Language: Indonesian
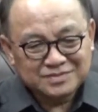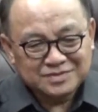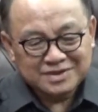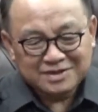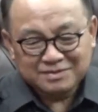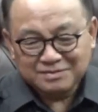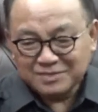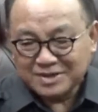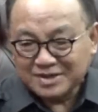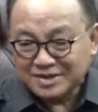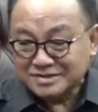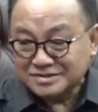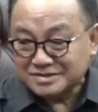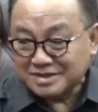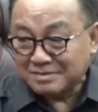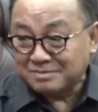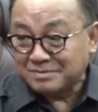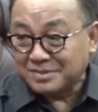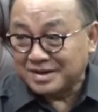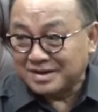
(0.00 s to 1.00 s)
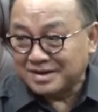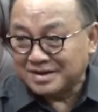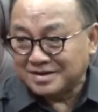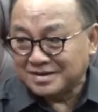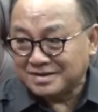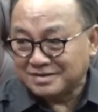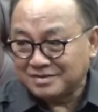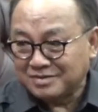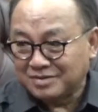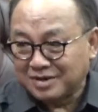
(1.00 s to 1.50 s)
yang bikin sambal
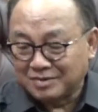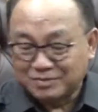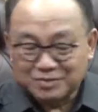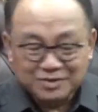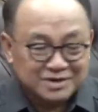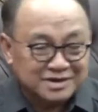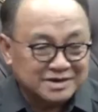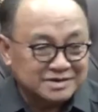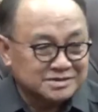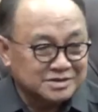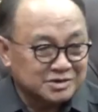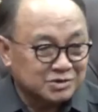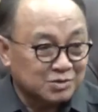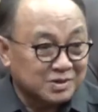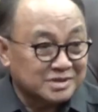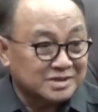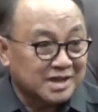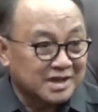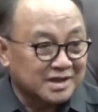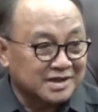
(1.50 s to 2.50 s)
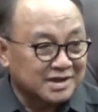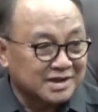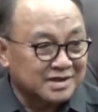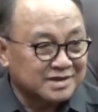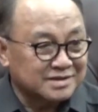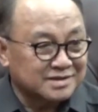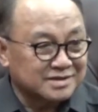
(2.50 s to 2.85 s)
industri tangga